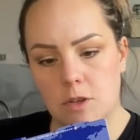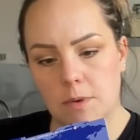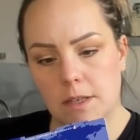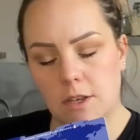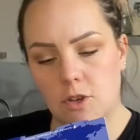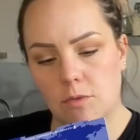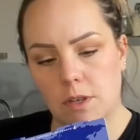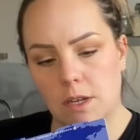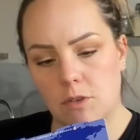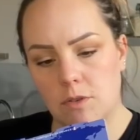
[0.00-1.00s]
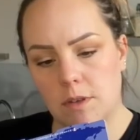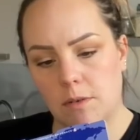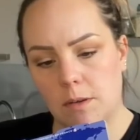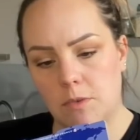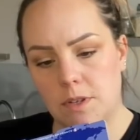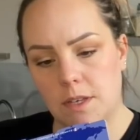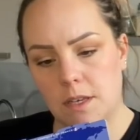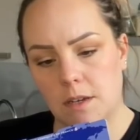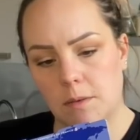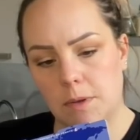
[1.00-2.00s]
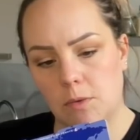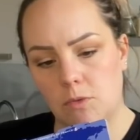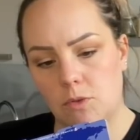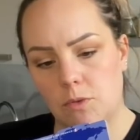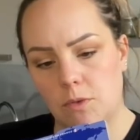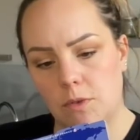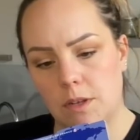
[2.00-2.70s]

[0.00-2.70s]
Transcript: ce matin j'ai goûté quelque chose d'incroyable, le ski hyper onctueux,